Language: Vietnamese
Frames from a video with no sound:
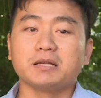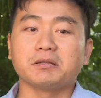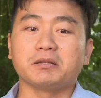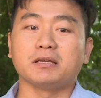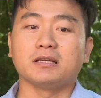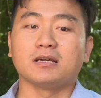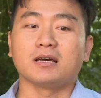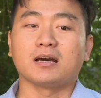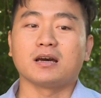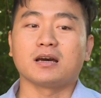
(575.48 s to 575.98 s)

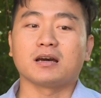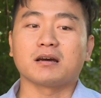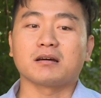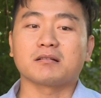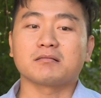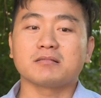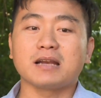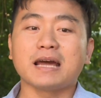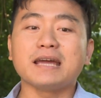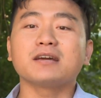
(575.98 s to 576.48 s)
Thì
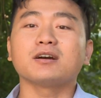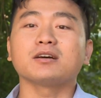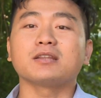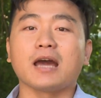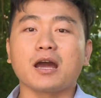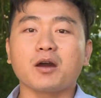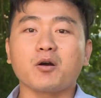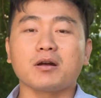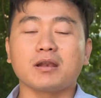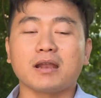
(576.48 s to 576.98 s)
à, đây có
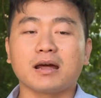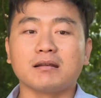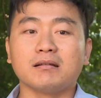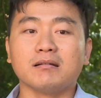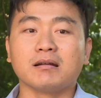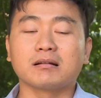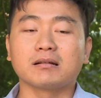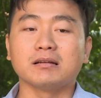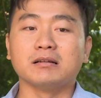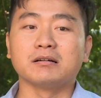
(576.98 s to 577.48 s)
thể gọi là
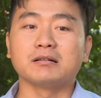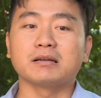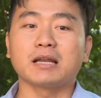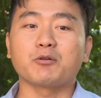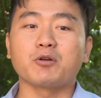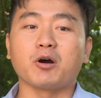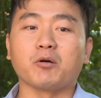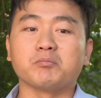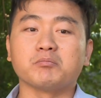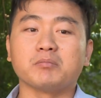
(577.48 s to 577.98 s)
lực lượng
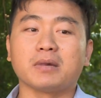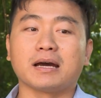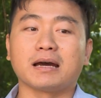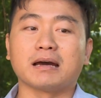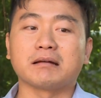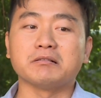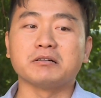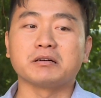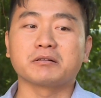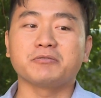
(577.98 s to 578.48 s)
lao động
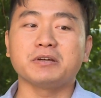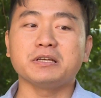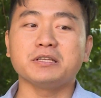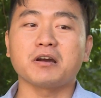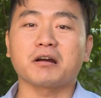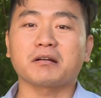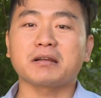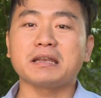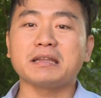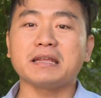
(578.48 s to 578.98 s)
mà được phía
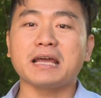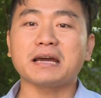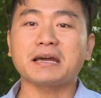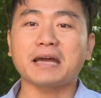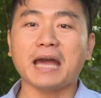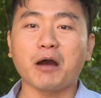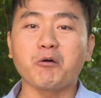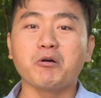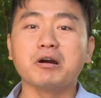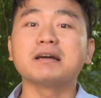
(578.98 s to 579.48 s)
Nhật đánh giá
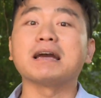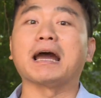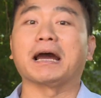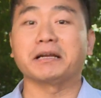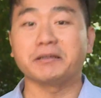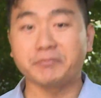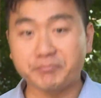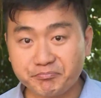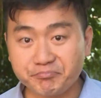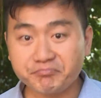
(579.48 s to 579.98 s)
cao hơn
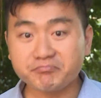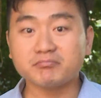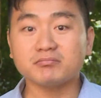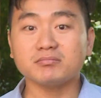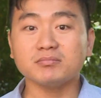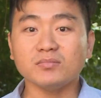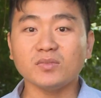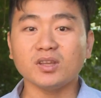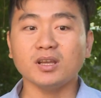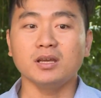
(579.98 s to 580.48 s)
hẳn.
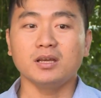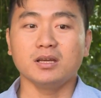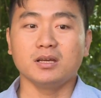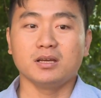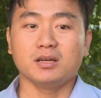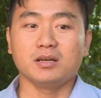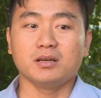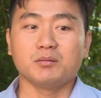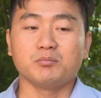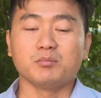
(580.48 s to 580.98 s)

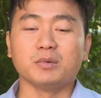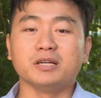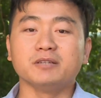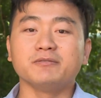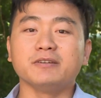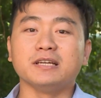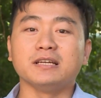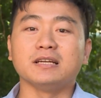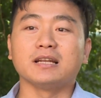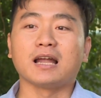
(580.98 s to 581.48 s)
Bởi
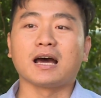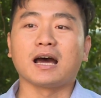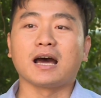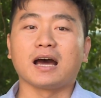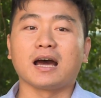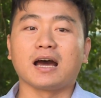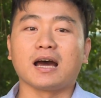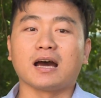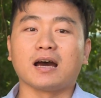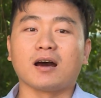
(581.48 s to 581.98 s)
vì
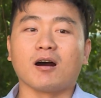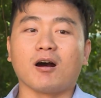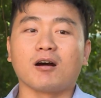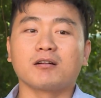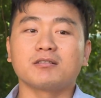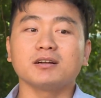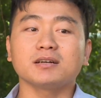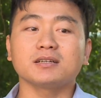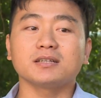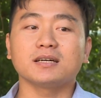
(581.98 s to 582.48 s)
là
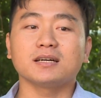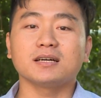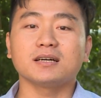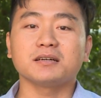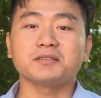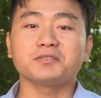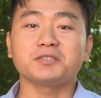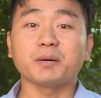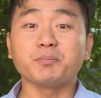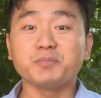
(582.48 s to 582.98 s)
họ rất
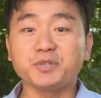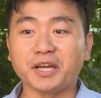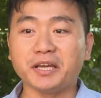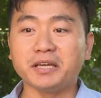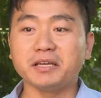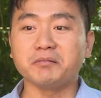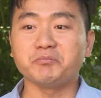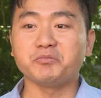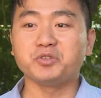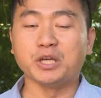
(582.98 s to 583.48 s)
uh, chăm
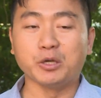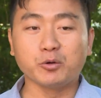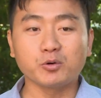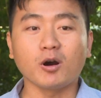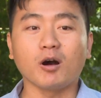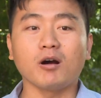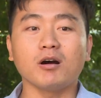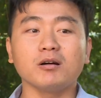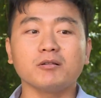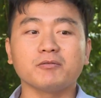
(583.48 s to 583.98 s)
chỉ, chịu
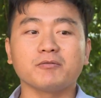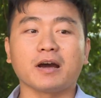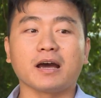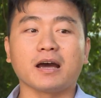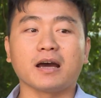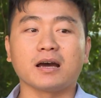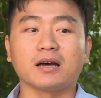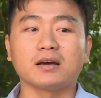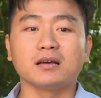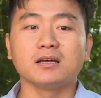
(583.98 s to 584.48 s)
khó
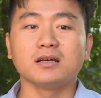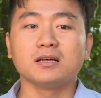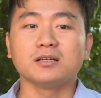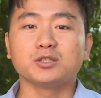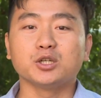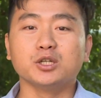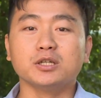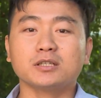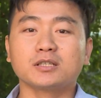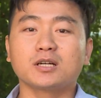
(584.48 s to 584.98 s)
và
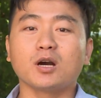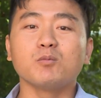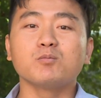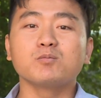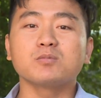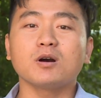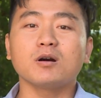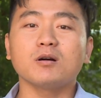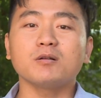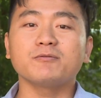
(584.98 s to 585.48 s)
thường
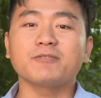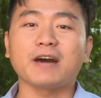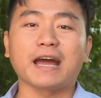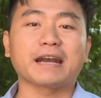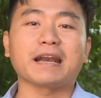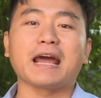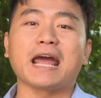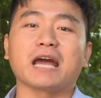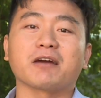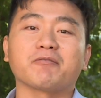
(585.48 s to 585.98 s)
không có
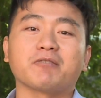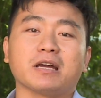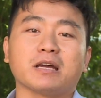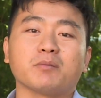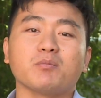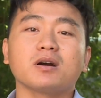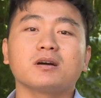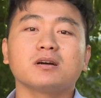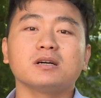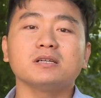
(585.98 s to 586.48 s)
phàn nàn
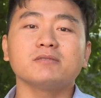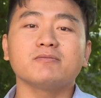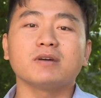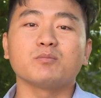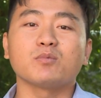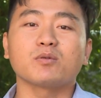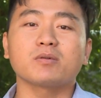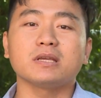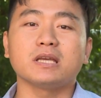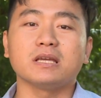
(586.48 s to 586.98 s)
về bất cứ
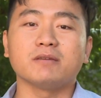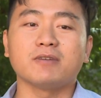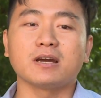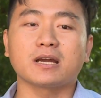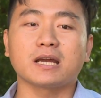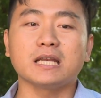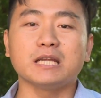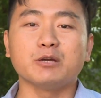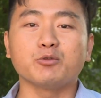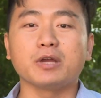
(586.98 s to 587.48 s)
về một cái gì
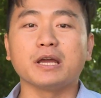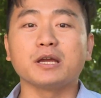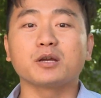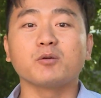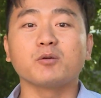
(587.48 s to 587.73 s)
về cái điều kiện